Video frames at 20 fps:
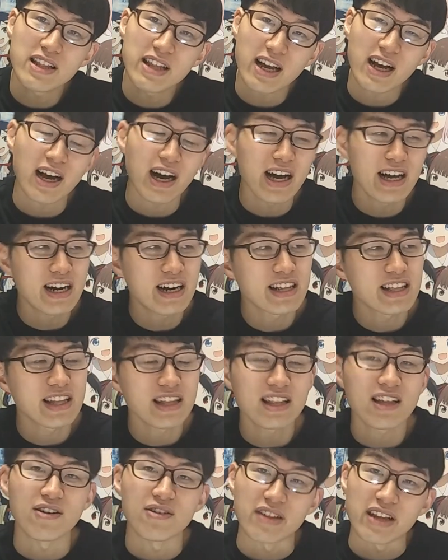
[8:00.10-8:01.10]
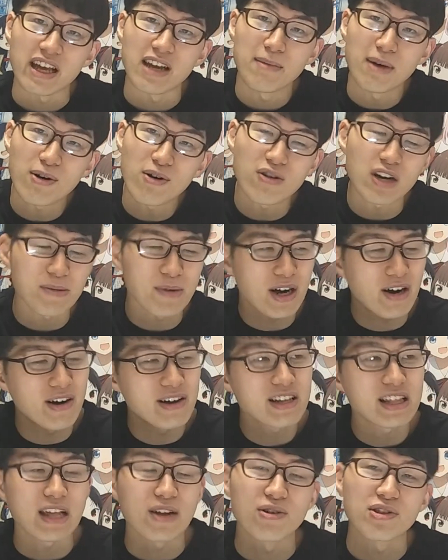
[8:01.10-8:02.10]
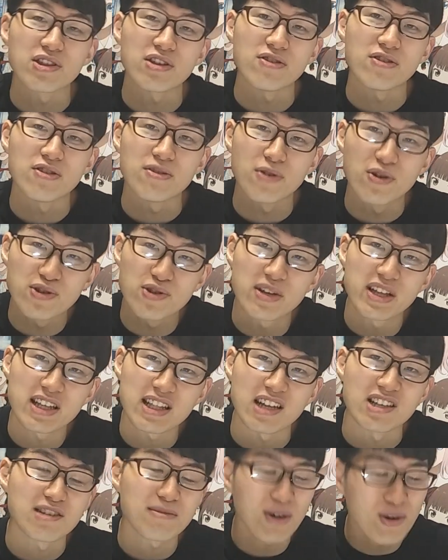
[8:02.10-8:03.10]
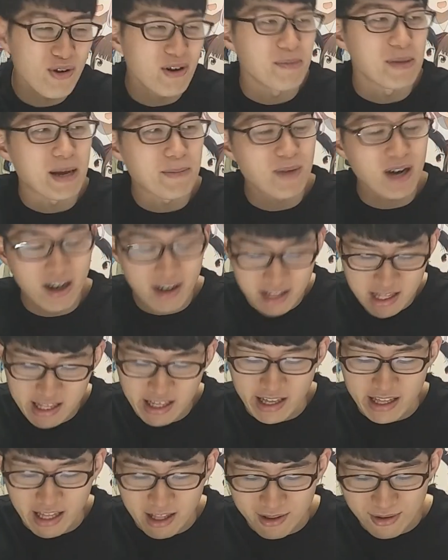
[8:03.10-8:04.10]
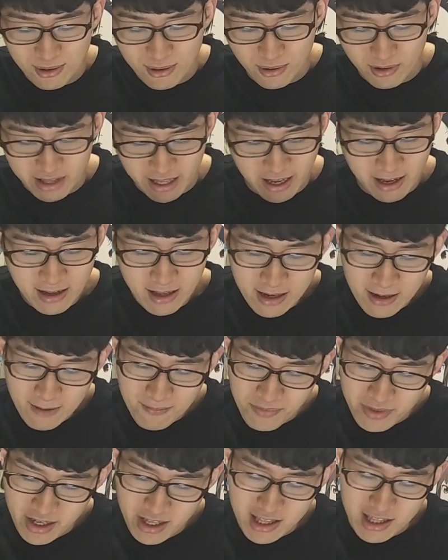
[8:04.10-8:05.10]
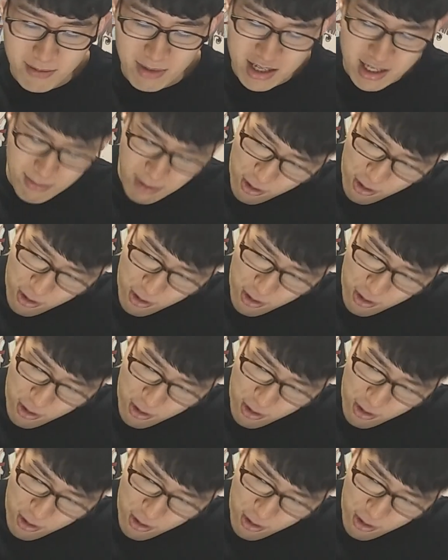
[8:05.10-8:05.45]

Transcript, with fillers: ね、変えられていたので、まあ、今回も変わるだろうっていう予想できたんですけど、今回もね、やっぱ変わってたかなっていうところに、ね、なってました。ま